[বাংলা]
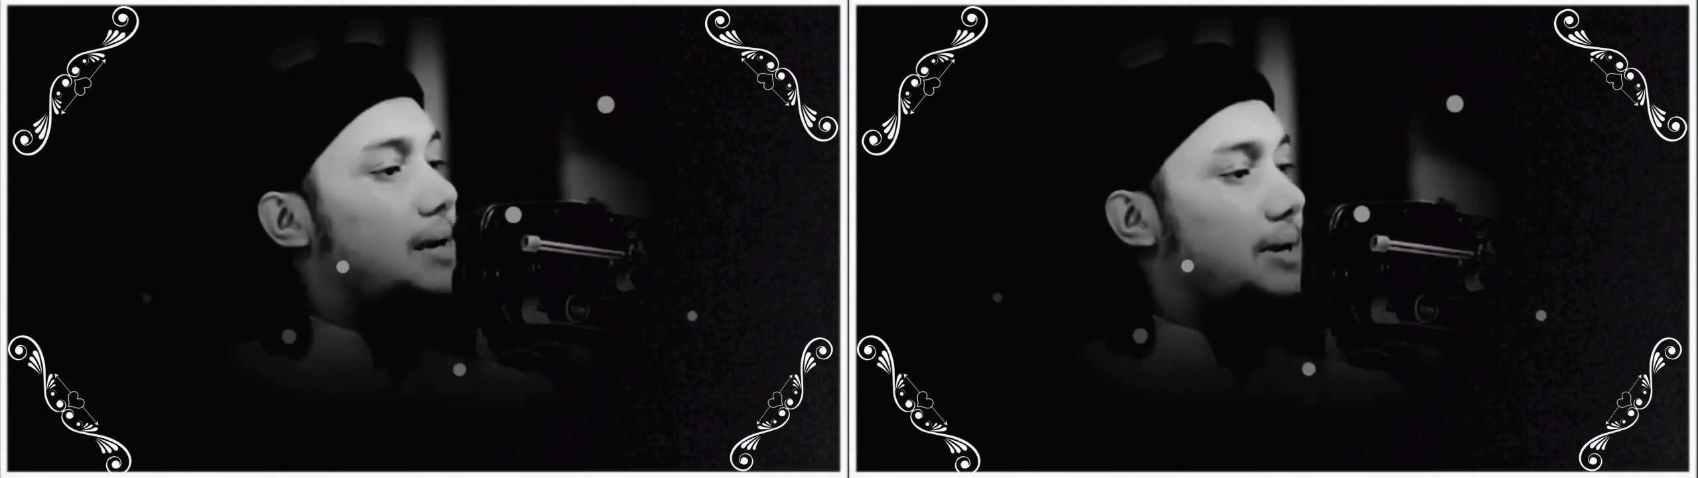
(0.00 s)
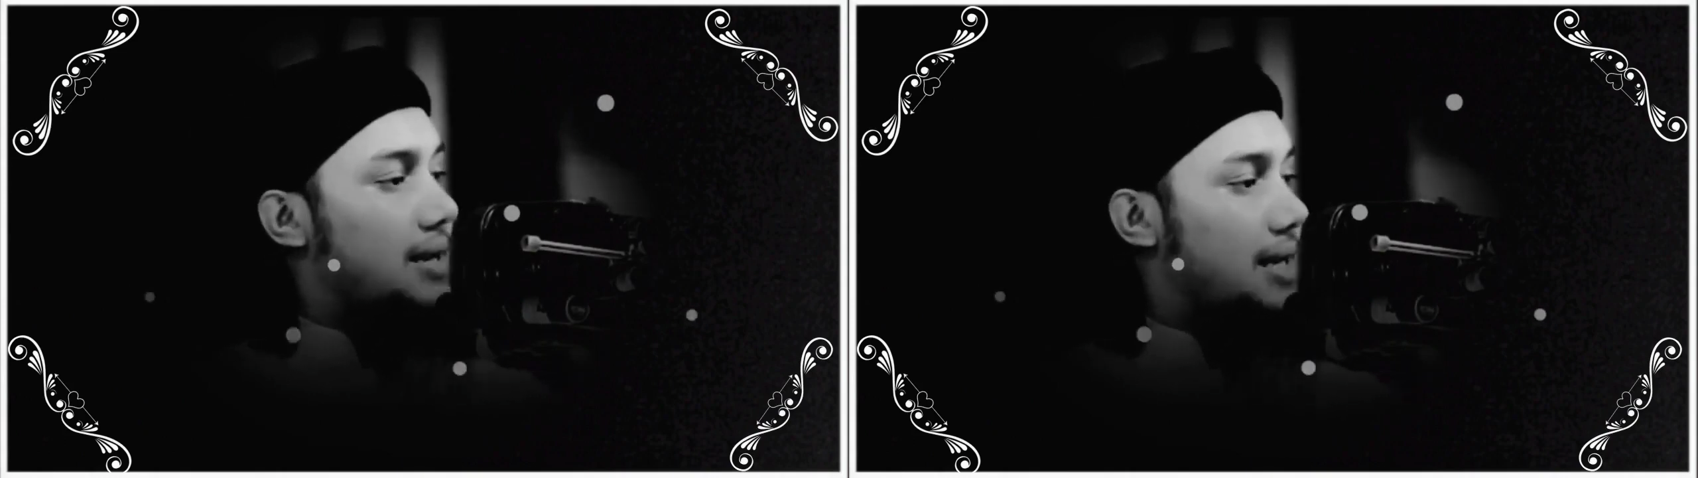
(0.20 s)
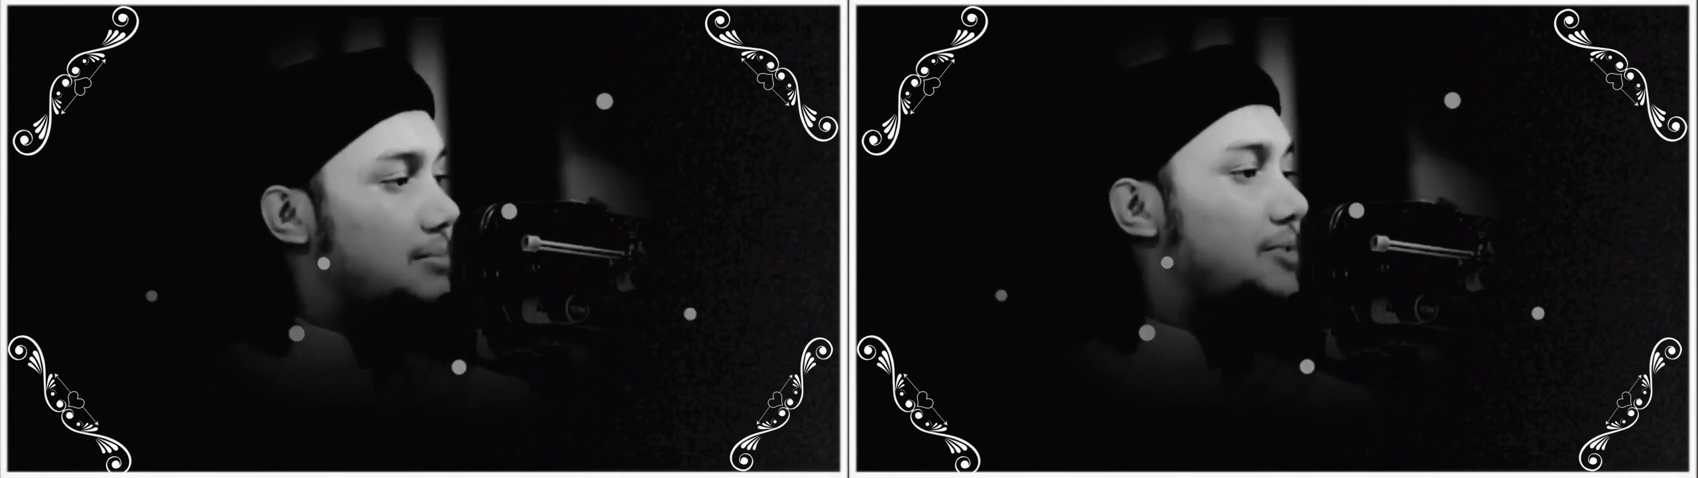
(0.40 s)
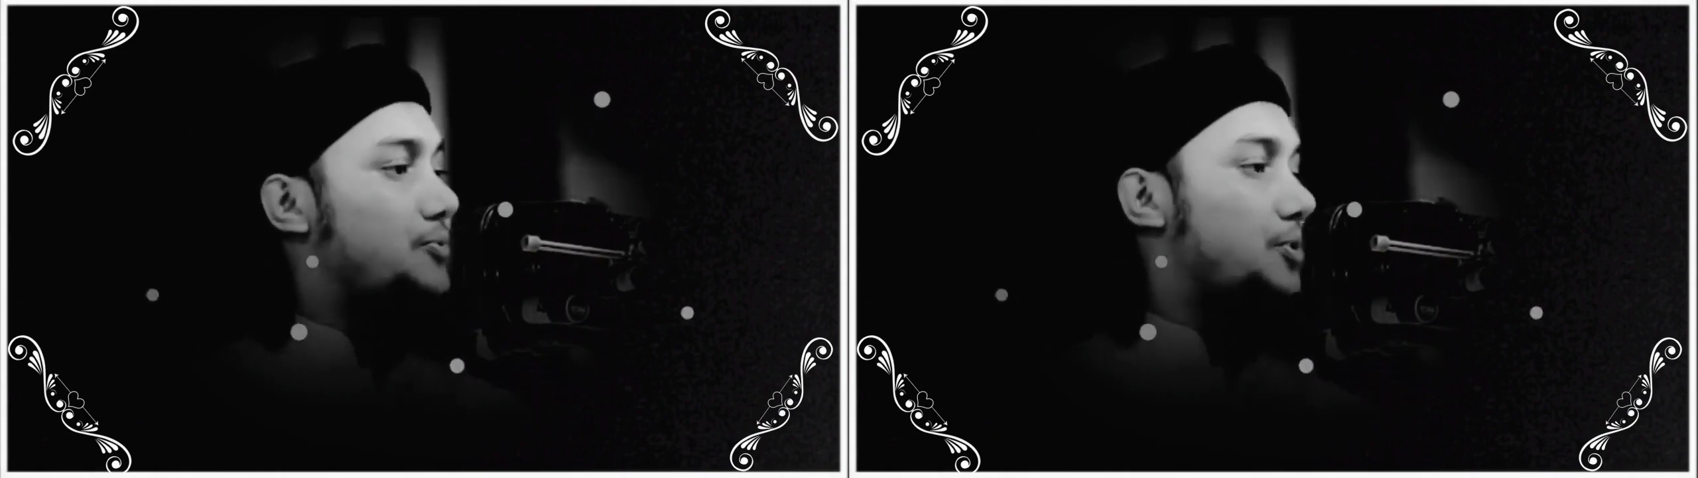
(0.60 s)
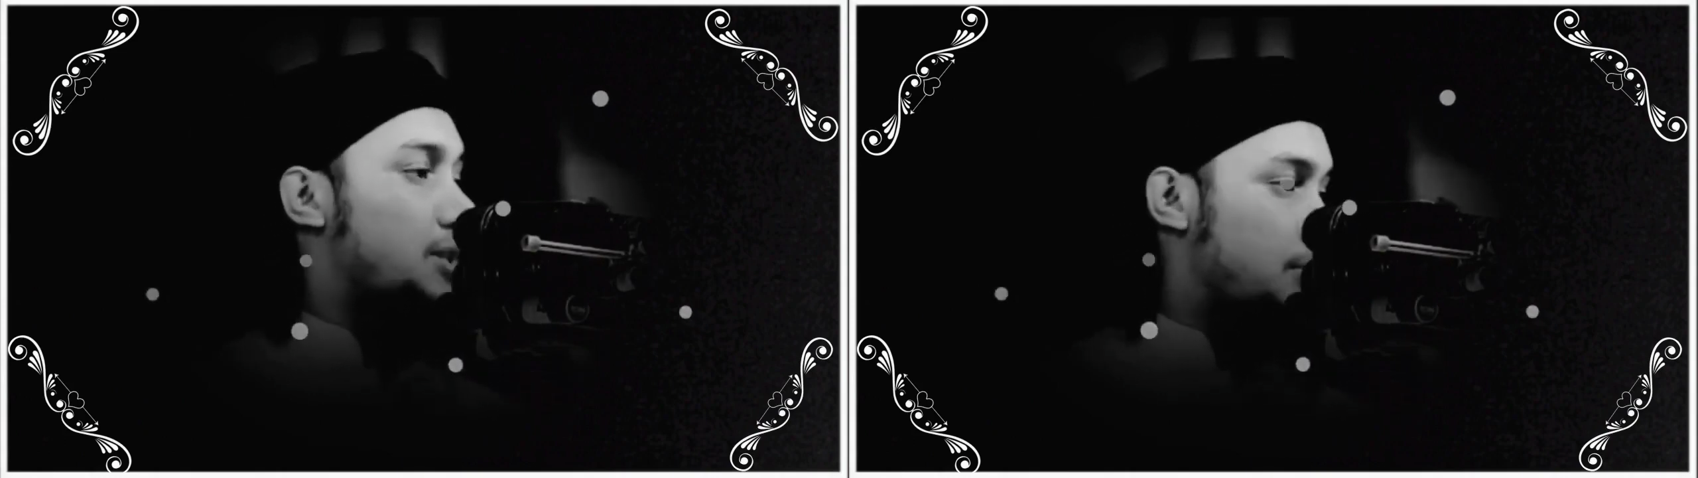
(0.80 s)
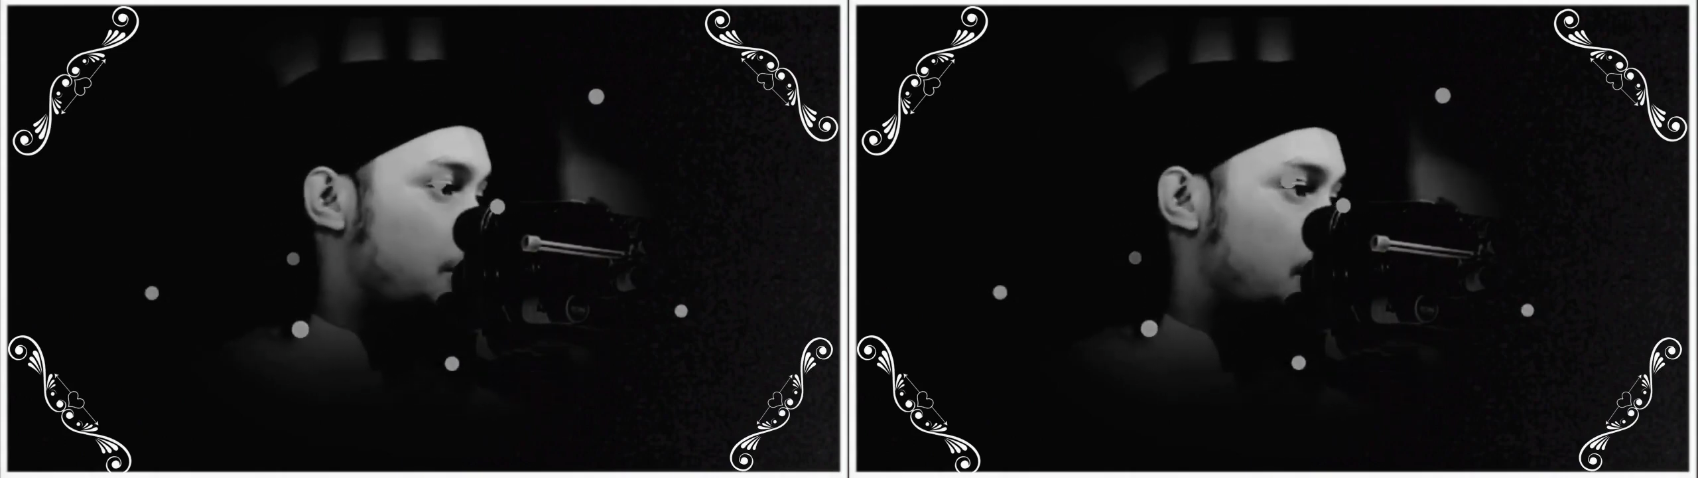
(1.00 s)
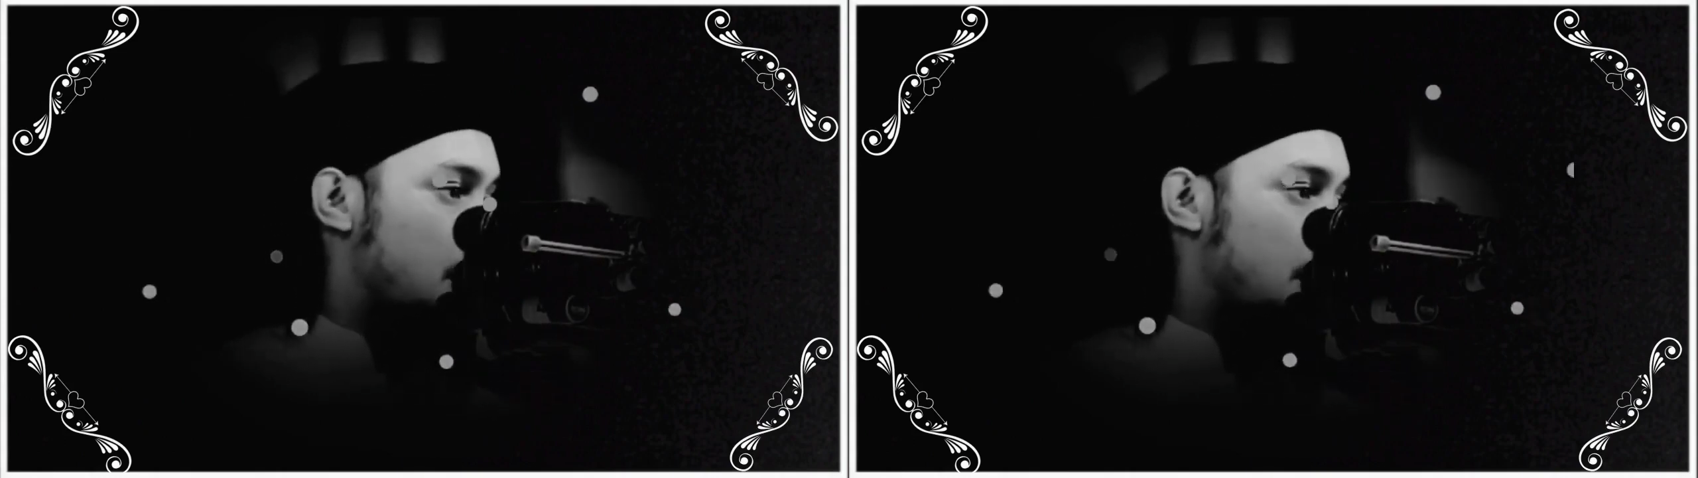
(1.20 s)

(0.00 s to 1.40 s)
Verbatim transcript: আবার আল্লাহ মাফ করে দিবেন